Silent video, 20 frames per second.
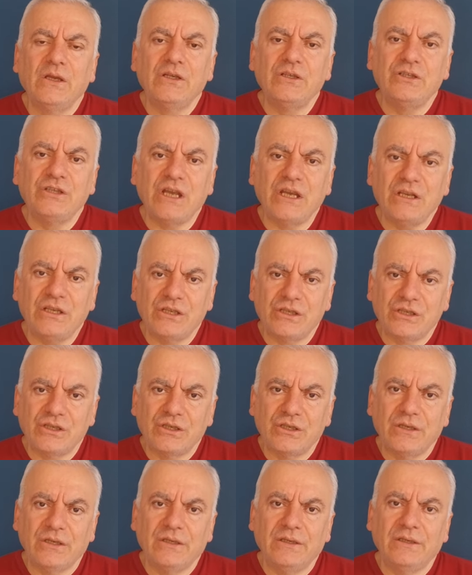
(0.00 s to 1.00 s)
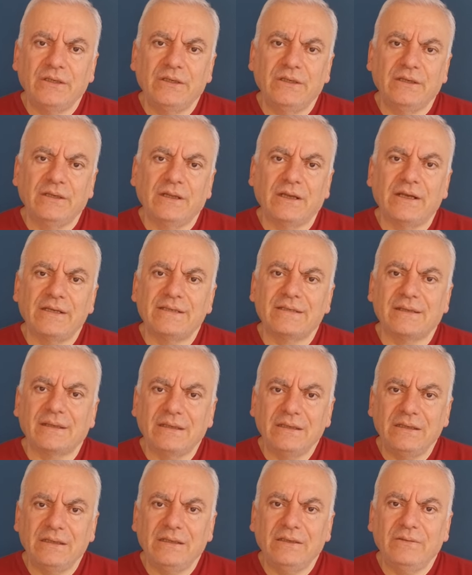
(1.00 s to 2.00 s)
جيش آه،
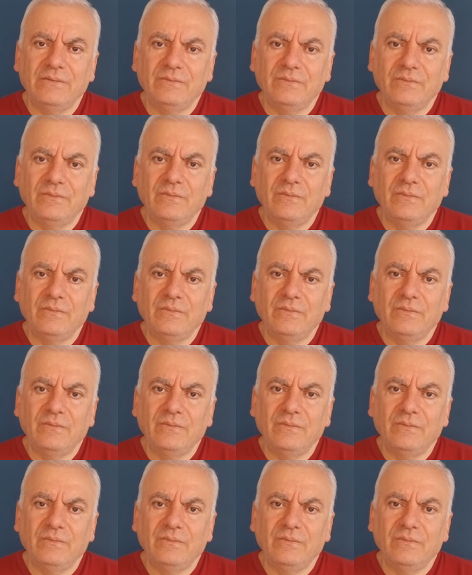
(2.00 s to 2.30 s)
القيصرية